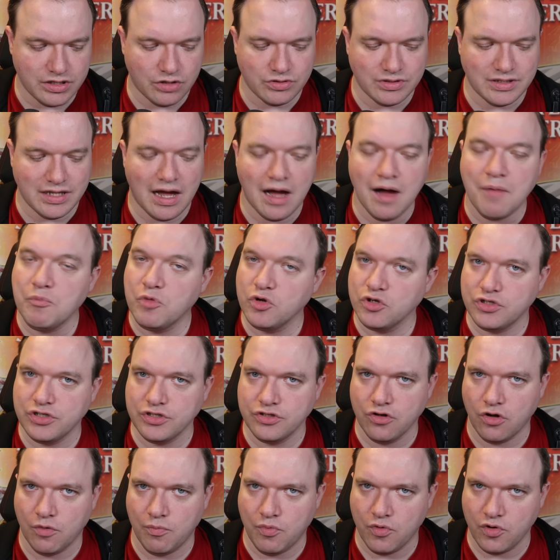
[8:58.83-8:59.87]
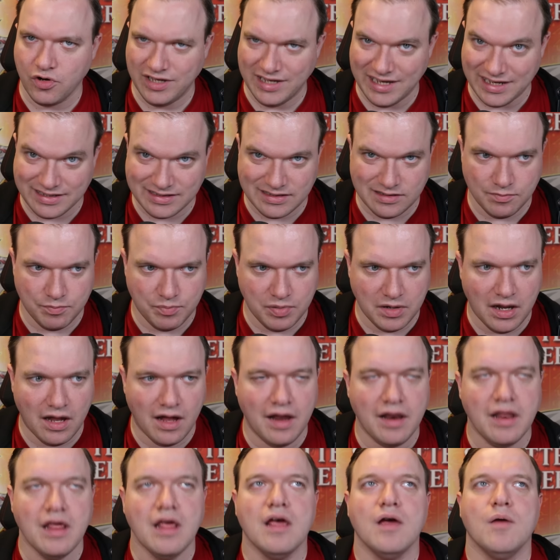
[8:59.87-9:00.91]
Auch da möchte ich noch Projekte
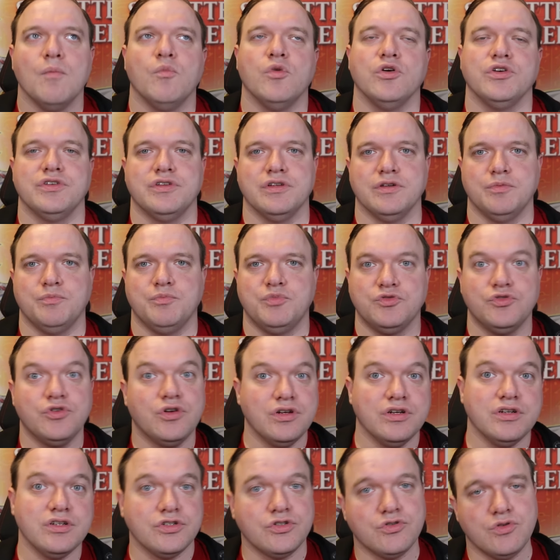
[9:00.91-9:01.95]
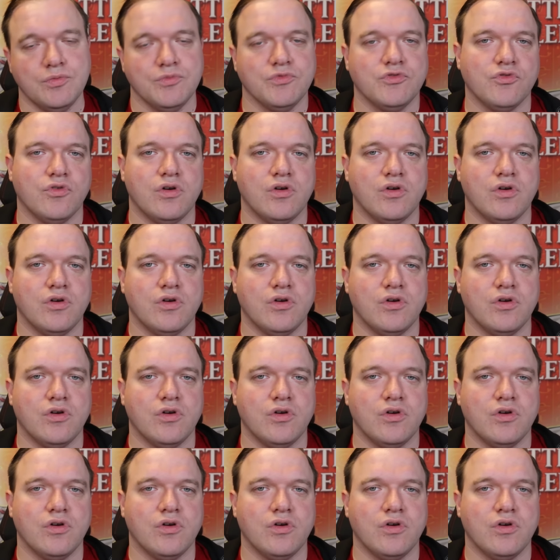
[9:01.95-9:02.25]
planen. Möchte ich besondere Streams